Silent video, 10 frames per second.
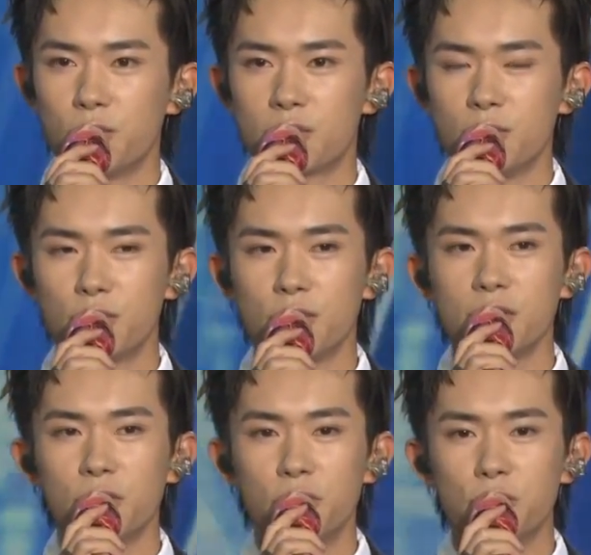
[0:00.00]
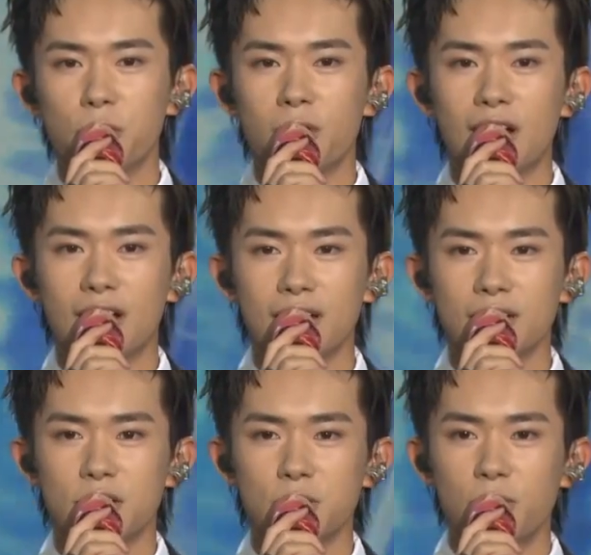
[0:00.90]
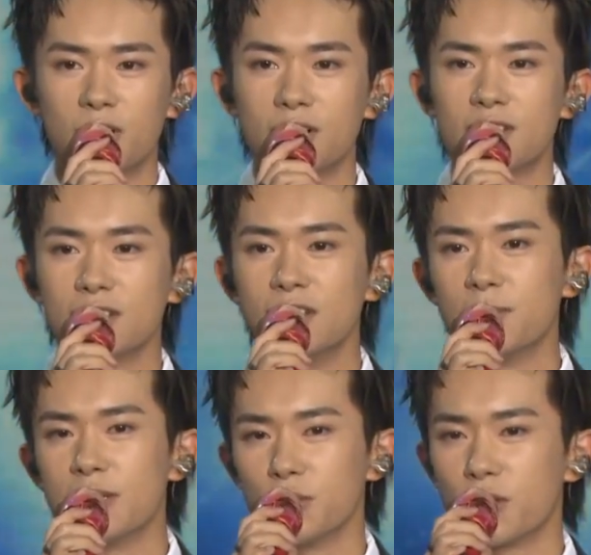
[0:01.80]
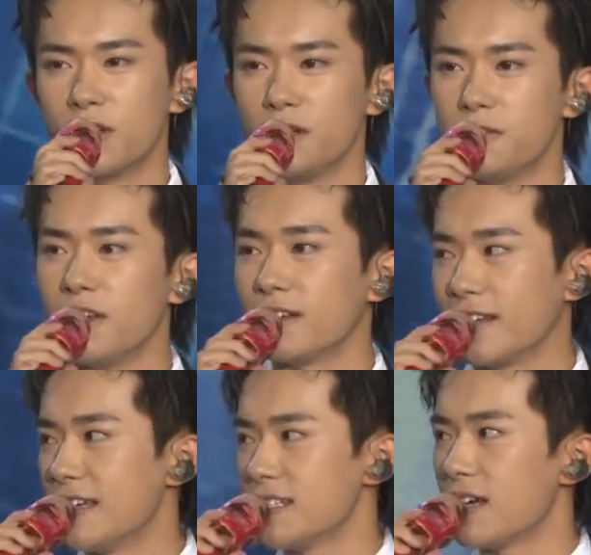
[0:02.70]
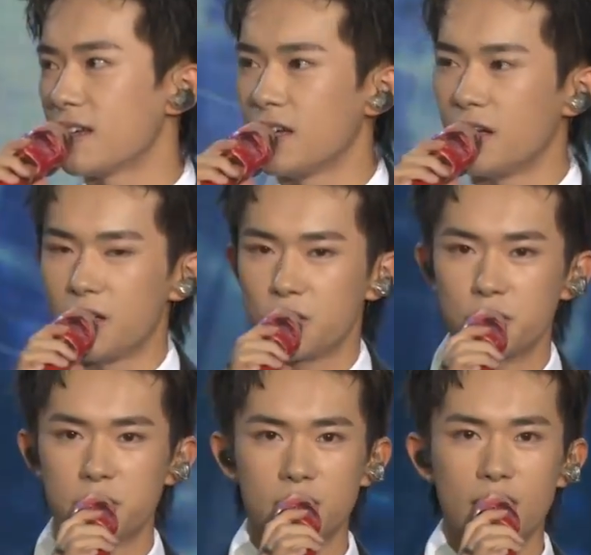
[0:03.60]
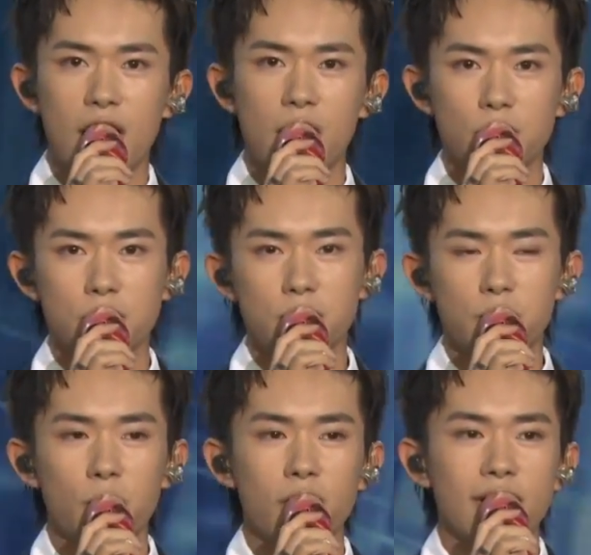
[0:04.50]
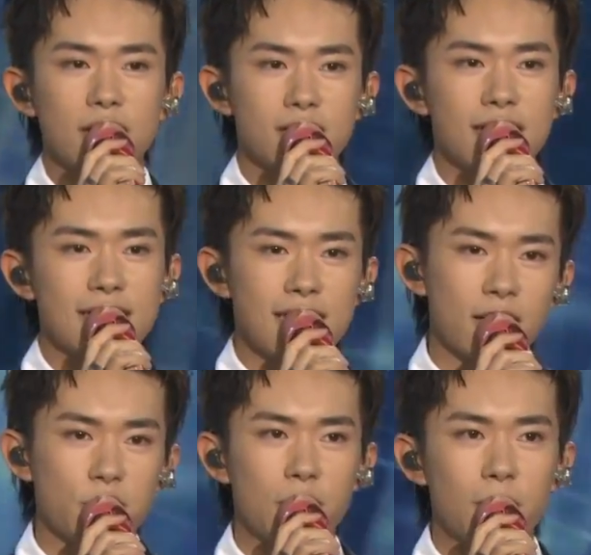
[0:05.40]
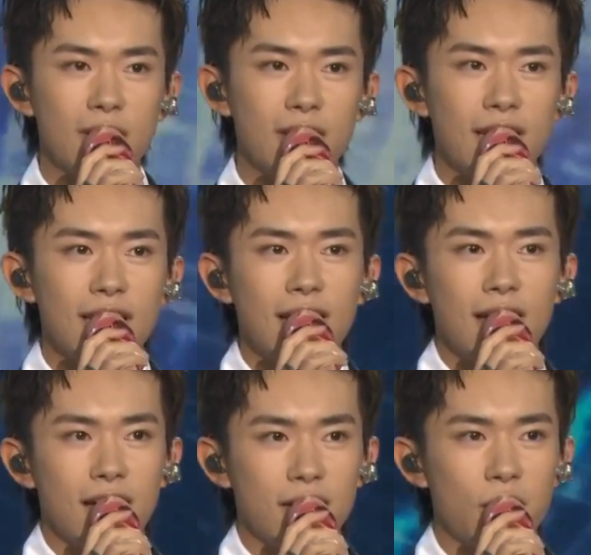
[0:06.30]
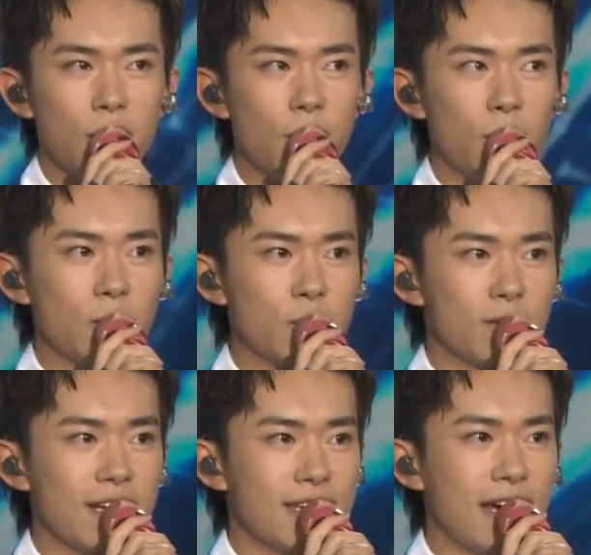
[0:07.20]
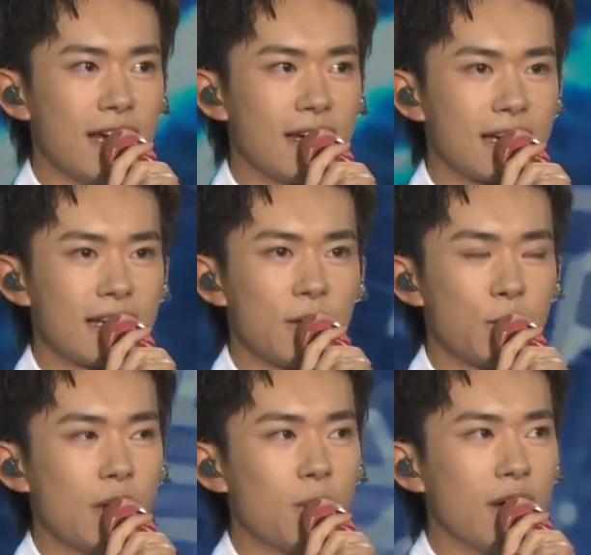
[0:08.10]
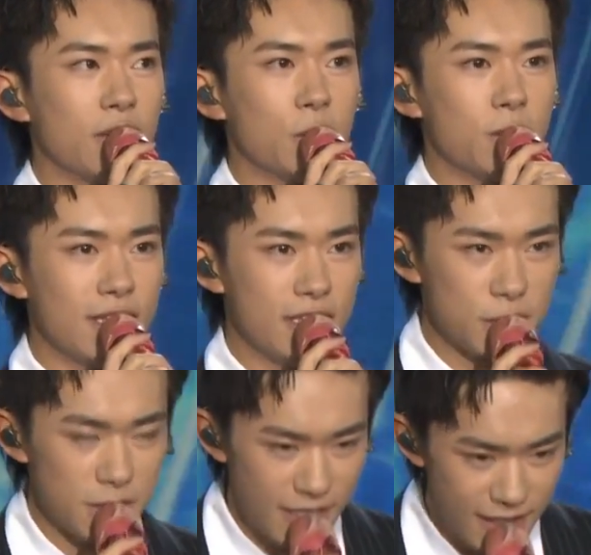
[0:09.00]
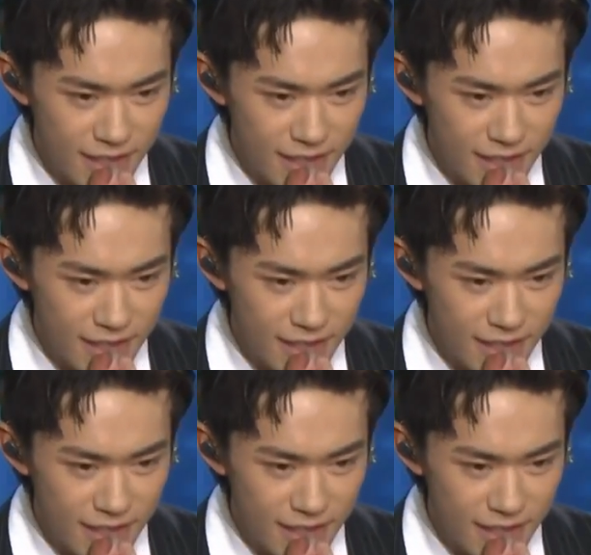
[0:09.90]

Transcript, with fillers: 我觉得有一句话是我歌词里面的，我就可以分享给大家，就是好事总会发生在下个转弯。 然后祝大家愿望都一一实现。